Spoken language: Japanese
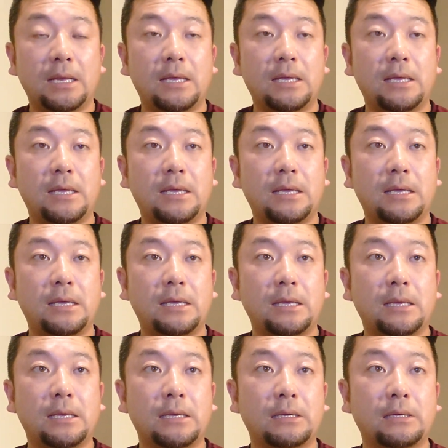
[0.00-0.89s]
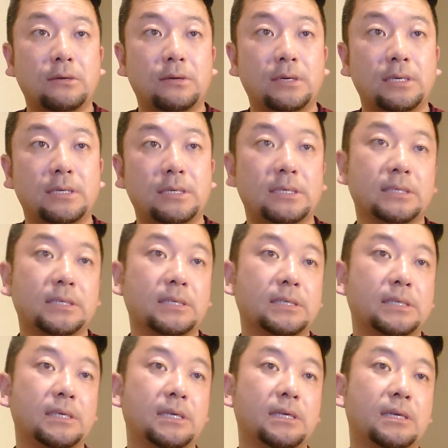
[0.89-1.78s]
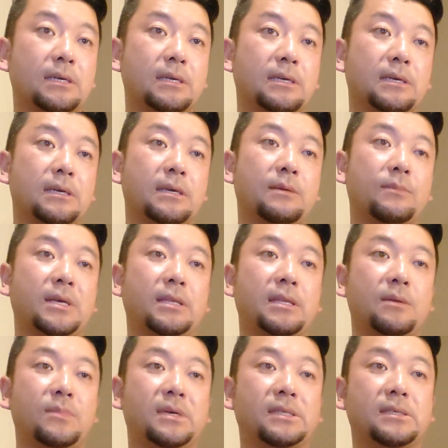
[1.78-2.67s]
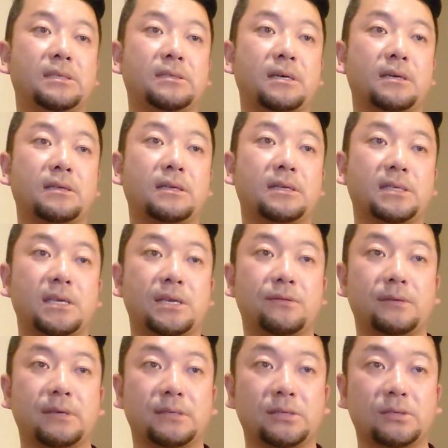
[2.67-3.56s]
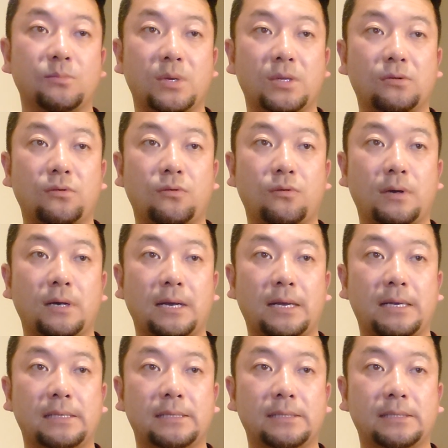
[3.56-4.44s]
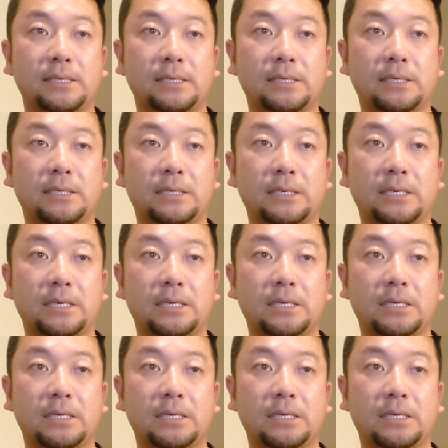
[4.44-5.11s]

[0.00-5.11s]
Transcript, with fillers: これに関してですね、年末にかけて政府が進める国家安全、